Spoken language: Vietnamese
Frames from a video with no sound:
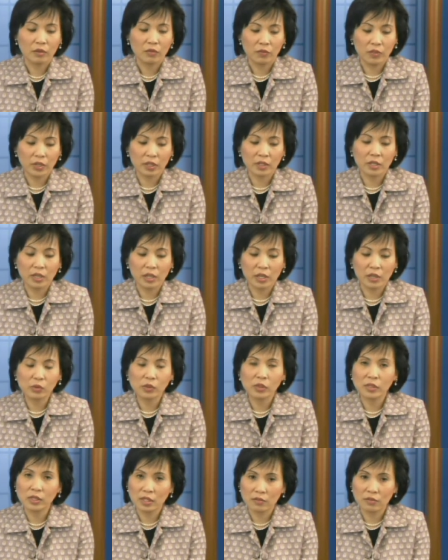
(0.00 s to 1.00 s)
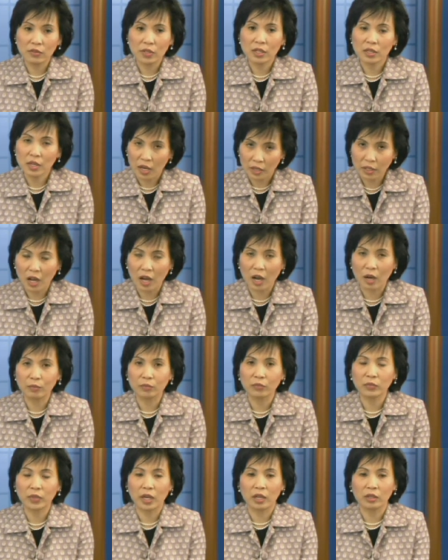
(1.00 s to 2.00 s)

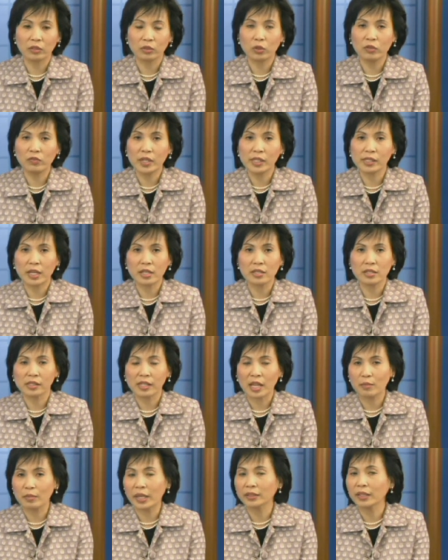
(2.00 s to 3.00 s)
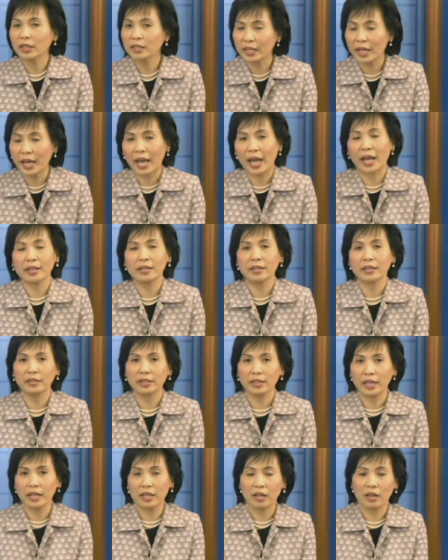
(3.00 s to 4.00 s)
vietnewstv.com à, quý vị sẽ được xem lại tất cả
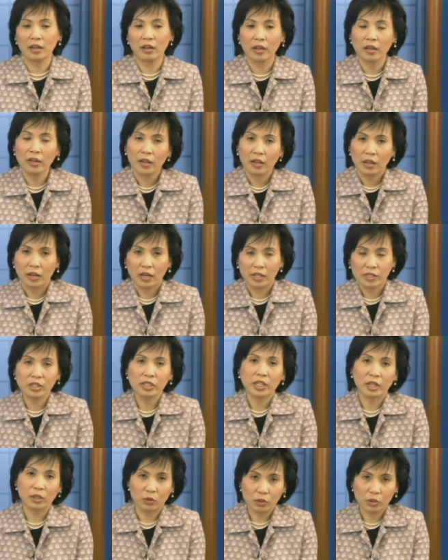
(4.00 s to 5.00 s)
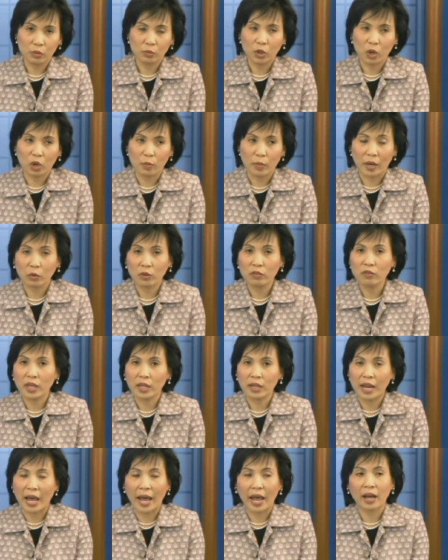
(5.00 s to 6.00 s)
những cái à, à, chương trình của chúng tôi mà quý
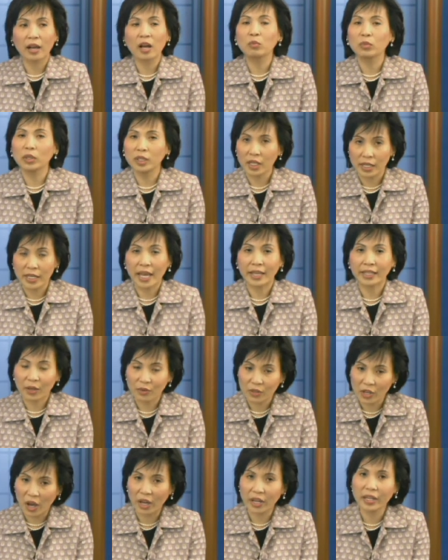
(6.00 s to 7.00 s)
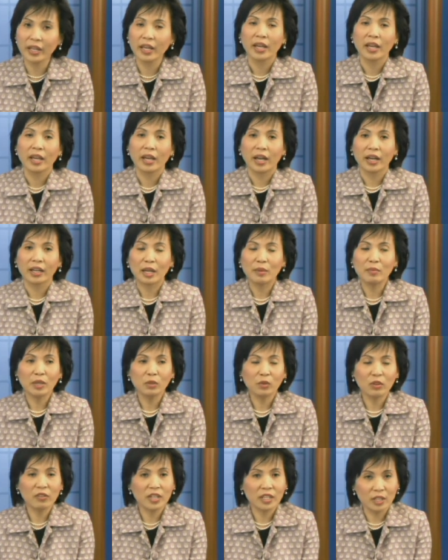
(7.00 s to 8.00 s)
vị đã không có thời gian theo dõi à, cảm
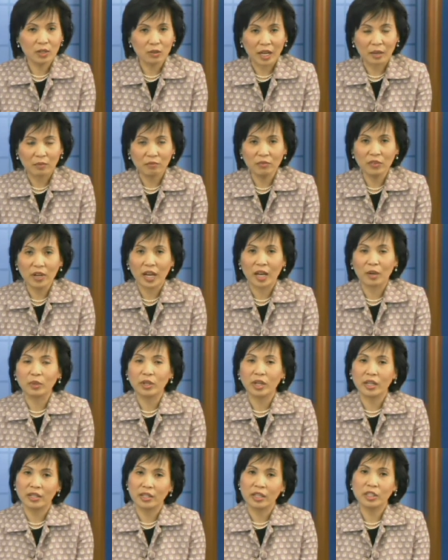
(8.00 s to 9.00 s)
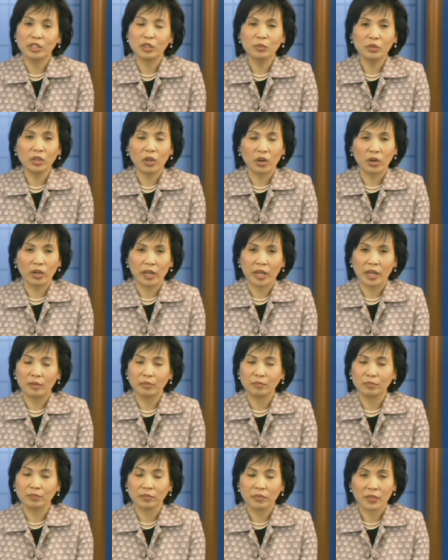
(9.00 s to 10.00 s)
ơn quý vị nhiều lắm và một lần nữa chúng tôi
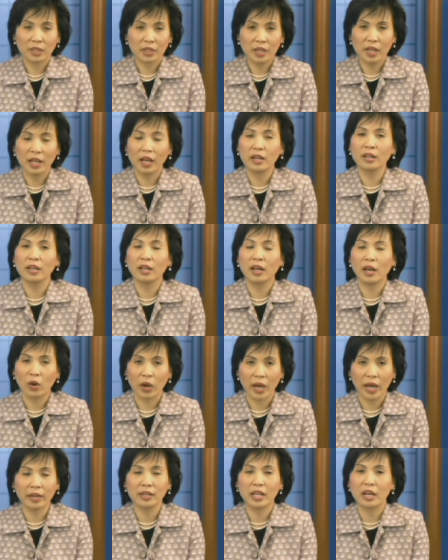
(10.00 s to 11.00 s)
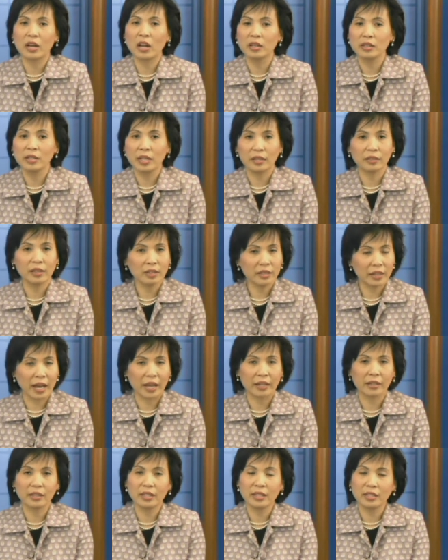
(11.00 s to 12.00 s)
à, rất là hân hoan để đón nhận tất
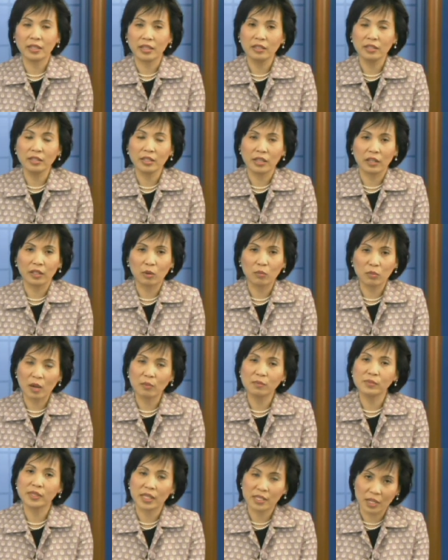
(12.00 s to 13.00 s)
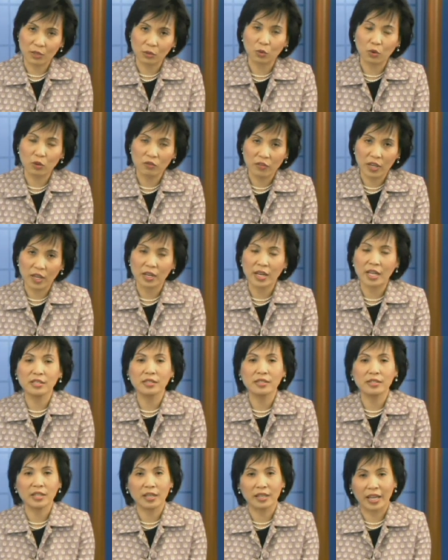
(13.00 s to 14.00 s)
cả những ý kiến à, đóng góp xây dựng của quý vị để
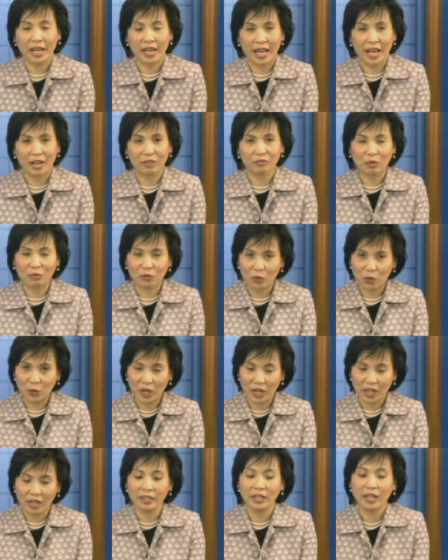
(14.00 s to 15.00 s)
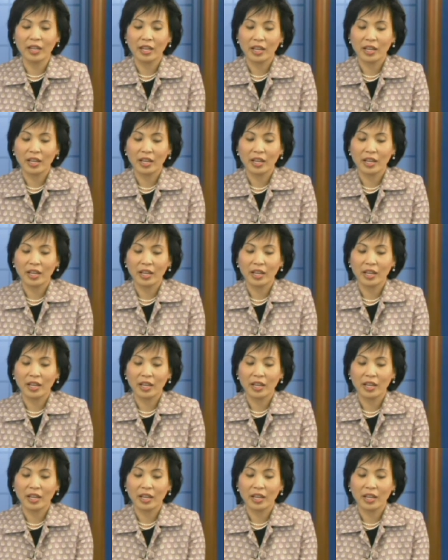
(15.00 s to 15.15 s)
chương trình ngày càng phong phú hơn